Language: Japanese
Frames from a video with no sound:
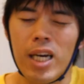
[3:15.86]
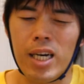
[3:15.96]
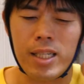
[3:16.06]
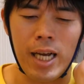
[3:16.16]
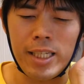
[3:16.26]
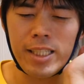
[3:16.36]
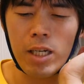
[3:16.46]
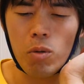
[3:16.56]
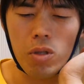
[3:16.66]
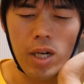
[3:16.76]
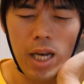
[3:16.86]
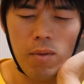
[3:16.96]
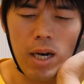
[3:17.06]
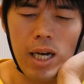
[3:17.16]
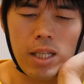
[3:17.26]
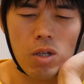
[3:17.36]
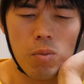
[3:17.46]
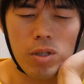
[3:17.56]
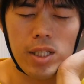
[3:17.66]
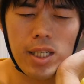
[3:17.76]
いやー、大したことないわーと
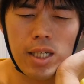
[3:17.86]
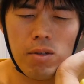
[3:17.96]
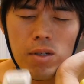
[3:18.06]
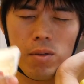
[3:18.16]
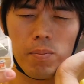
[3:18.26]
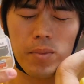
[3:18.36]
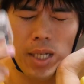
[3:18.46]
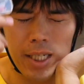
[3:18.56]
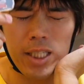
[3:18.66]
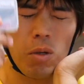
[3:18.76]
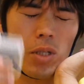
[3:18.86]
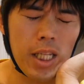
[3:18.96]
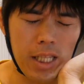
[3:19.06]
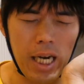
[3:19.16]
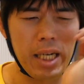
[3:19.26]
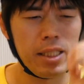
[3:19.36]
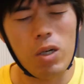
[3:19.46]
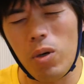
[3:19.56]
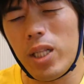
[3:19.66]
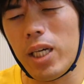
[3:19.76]
思ってたけど、大したことあった。
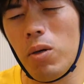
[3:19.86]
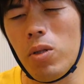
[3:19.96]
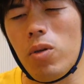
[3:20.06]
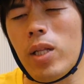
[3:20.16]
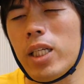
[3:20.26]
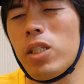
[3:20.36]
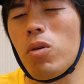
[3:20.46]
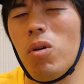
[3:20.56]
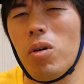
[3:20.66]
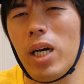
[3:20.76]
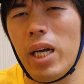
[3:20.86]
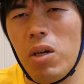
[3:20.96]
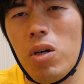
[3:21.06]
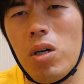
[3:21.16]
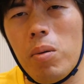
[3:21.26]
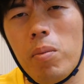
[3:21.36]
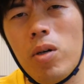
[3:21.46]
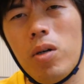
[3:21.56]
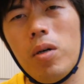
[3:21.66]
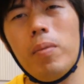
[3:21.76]
これだけほんと私の今回の、
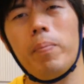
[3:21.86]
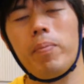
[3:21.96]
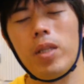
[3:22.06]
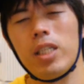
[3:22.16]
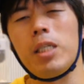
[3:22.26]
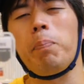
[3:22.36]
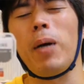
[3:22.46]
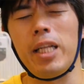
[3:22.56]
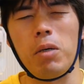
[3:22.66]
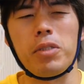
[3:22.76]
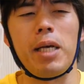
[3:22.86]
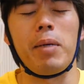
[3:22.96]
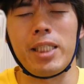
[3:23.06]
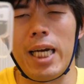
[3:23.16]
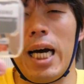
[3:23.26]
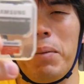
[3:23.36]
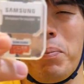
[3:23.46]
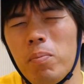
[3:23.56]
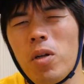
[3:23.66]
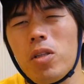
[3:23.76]
もう、失敗でございました。
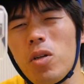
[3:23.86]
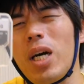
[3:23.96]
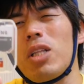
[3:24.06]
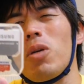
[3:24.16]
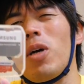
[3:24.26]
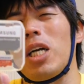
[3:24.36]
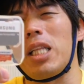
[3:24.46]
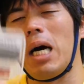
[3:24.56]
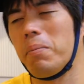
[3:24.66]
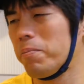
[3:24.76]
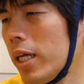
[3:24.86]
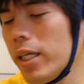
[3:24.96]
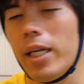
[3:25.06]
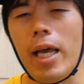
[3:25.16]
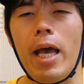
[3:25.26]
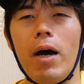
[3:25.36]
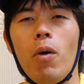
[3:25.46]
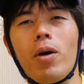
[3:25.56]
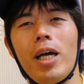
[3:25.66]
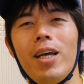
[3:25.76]
もっと買っとけばよかった。じゃあね、
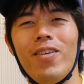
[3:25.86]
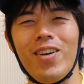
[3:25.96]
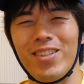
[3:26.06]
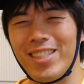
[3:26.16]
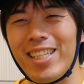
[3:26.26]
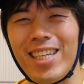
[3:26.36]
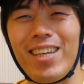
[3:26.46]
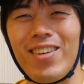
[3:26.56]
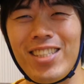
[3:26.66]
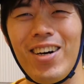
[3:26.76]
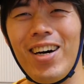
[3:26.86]
他にも、じゃんじゃん行きましょう。